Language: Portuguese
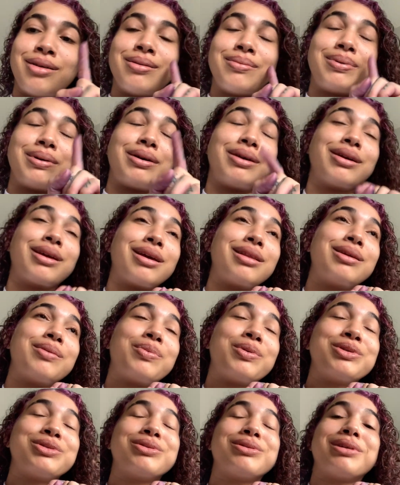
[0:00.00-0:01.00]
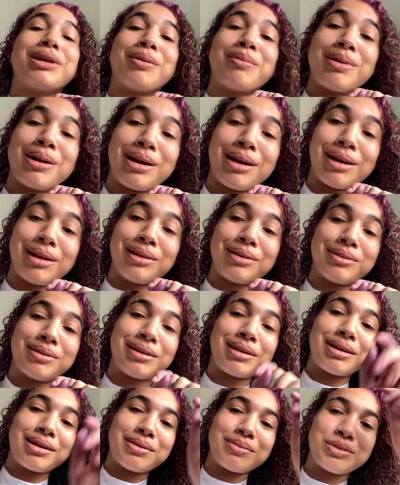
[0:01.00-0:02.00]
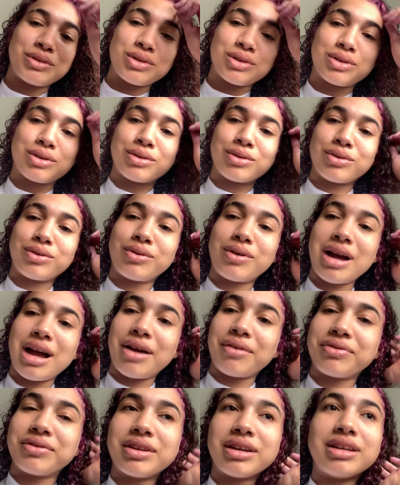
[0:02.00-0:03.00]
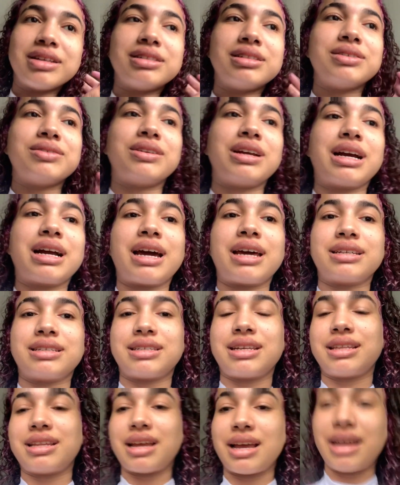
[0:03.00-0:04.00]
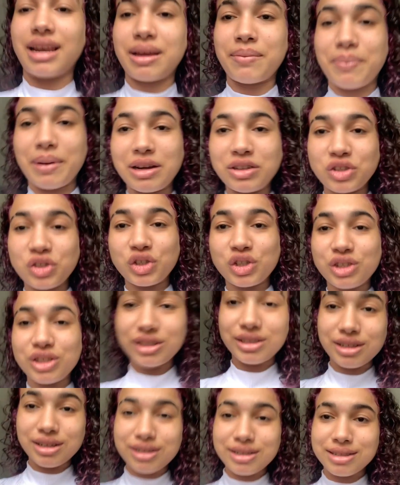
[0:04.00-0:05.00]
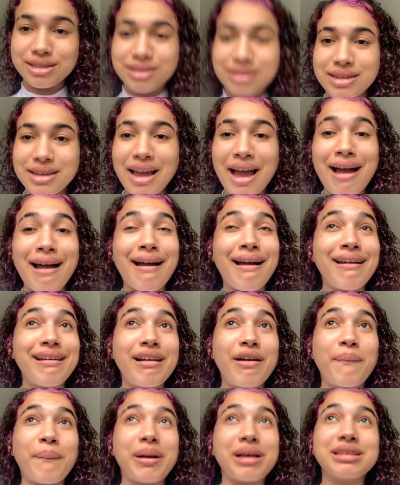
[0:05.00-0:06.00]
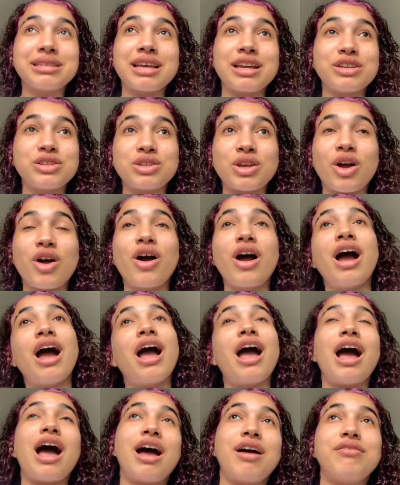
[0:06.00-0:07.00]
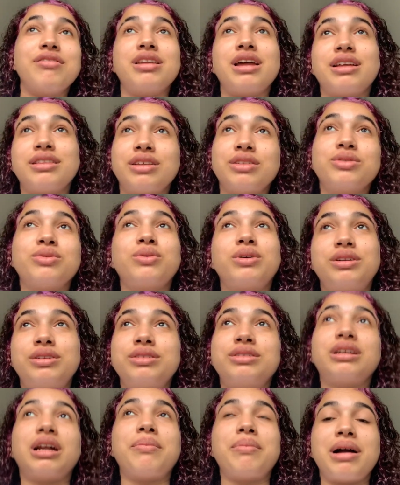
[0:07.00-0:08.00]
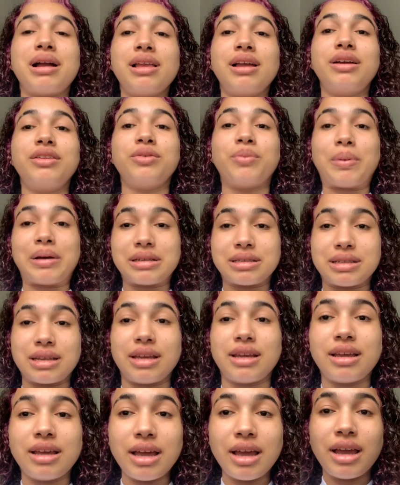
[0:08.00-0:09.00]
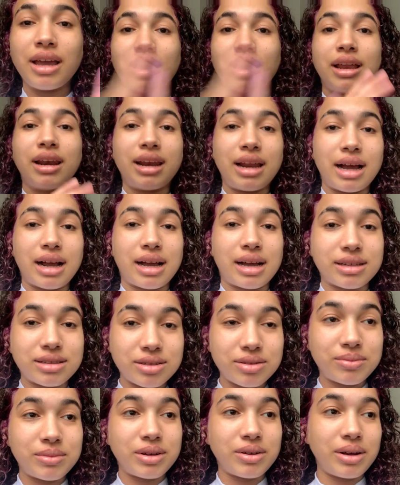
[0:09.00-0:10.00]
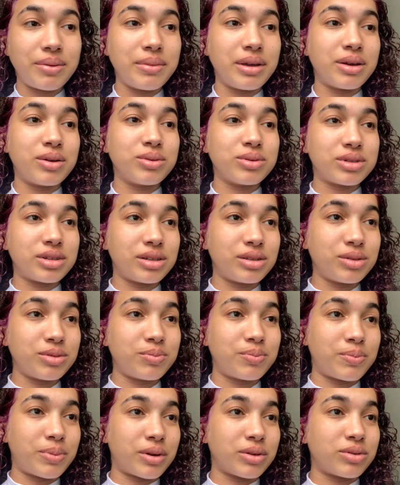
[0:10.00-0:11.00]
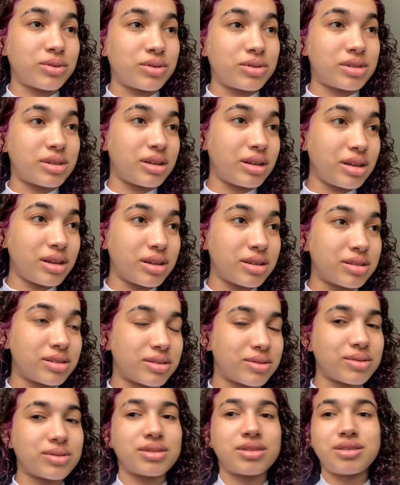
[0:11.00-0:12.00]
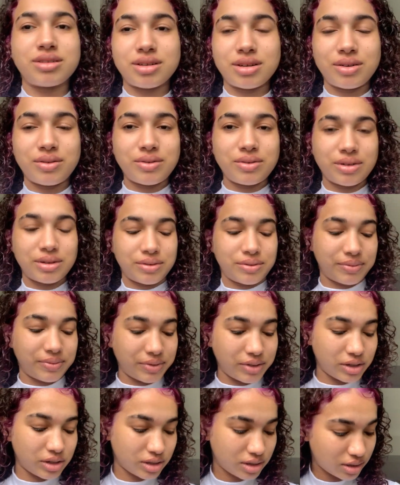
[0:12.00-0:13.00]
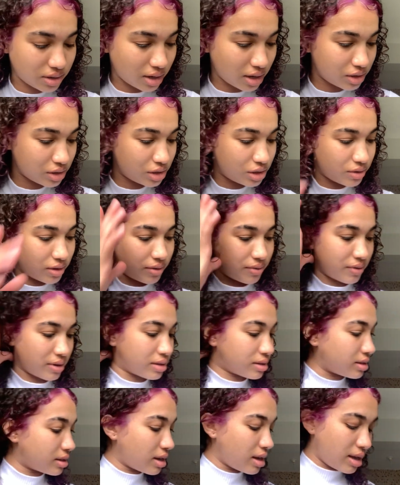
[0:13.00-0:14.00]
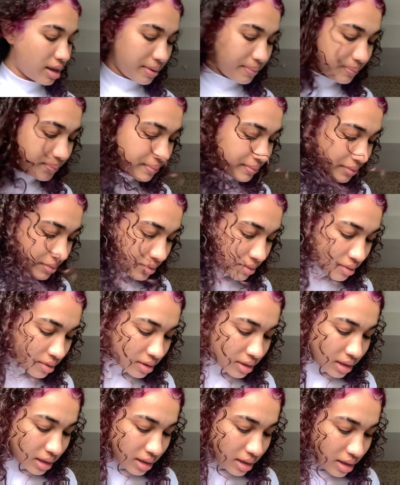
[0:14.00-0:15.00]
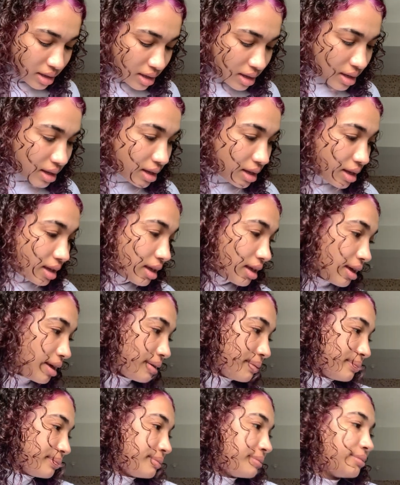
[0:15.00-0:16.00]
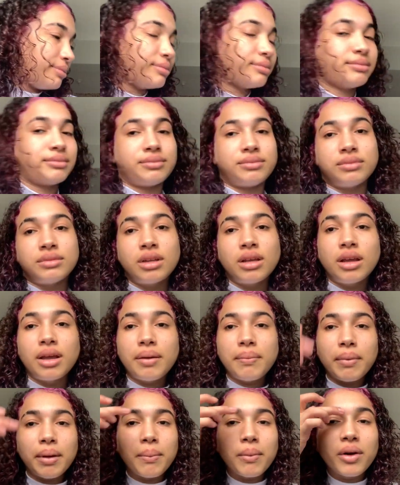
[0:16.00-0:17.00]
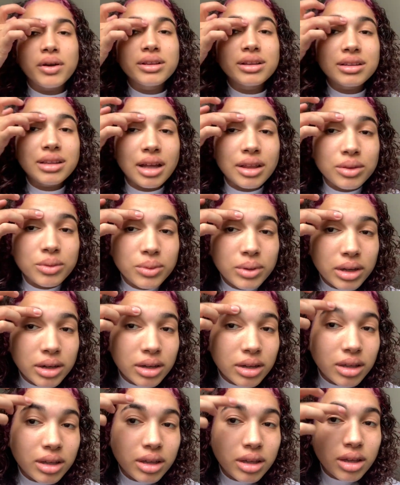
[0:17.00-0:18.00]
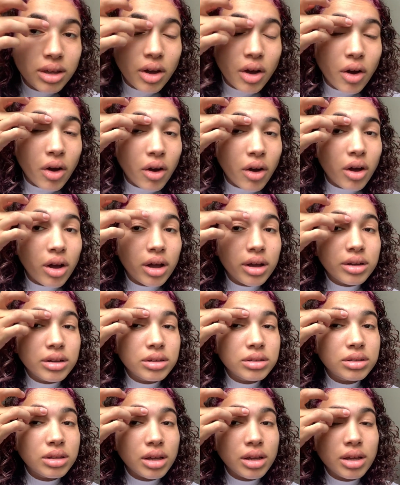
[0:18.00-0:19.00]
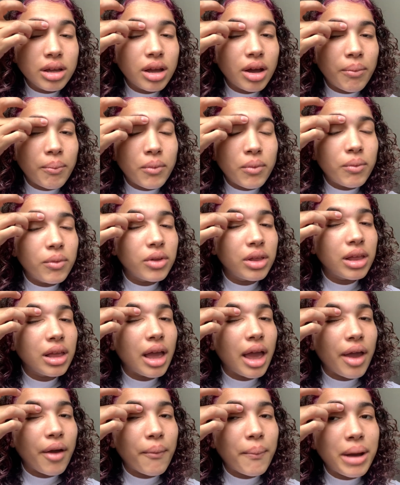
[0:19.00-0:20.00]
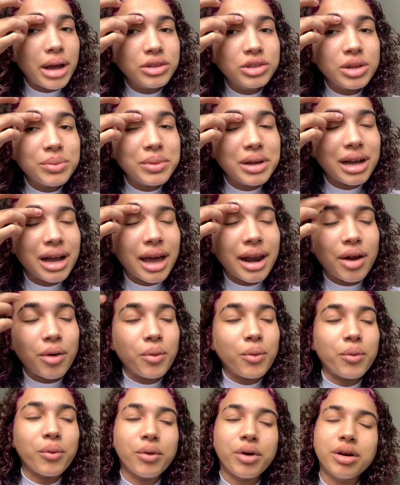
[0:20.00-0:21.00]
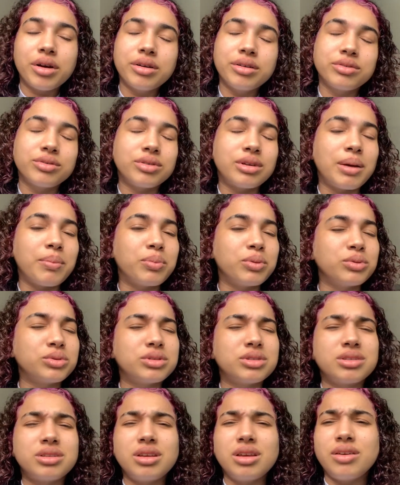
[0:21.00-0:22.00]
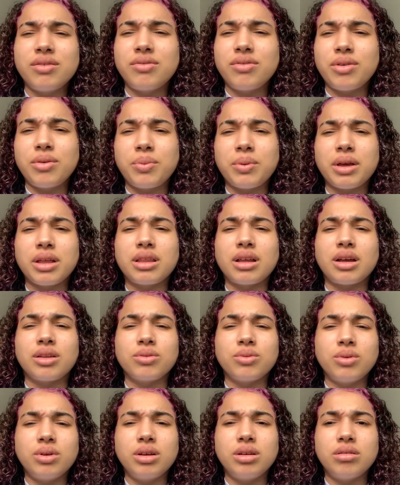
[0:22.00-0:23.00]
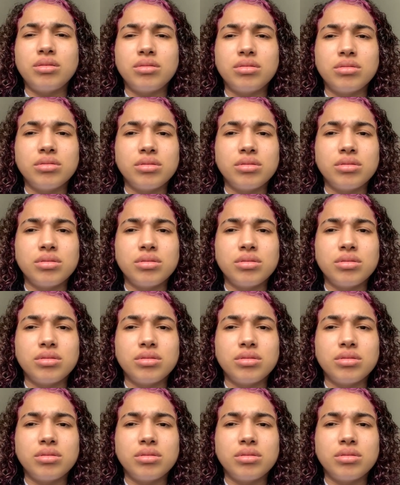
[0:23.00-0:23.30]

Porque depois do trabalho teremos um afterzinho na casa dela pra gente dizer assim, ai, não passei só a virada do ano trabalhando, passei na casa do meu amigo usando produtos ilícitos. Então, isso que a gente vai fazer. E meu irmão ainda tá doendo aqui, ó. Tem a mulher. Eu bati a minha cara em algum canto, não é possível, porque tá doendo.